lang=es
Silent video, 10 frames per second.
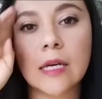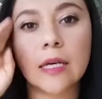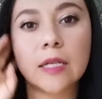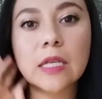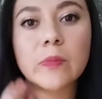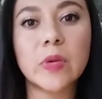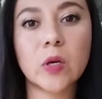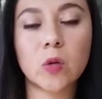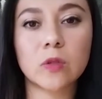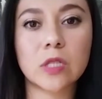y también
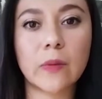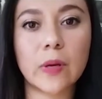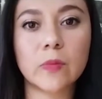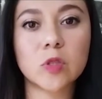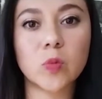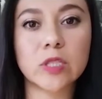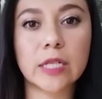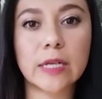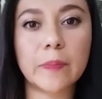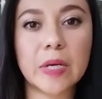como sabemos pues
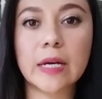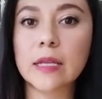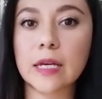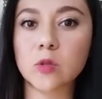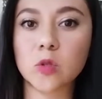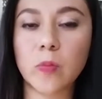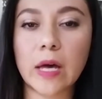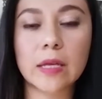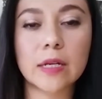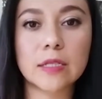ella pierde a sus
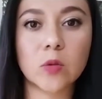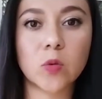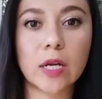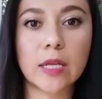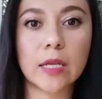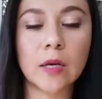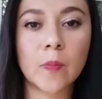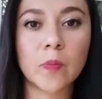padres en una edad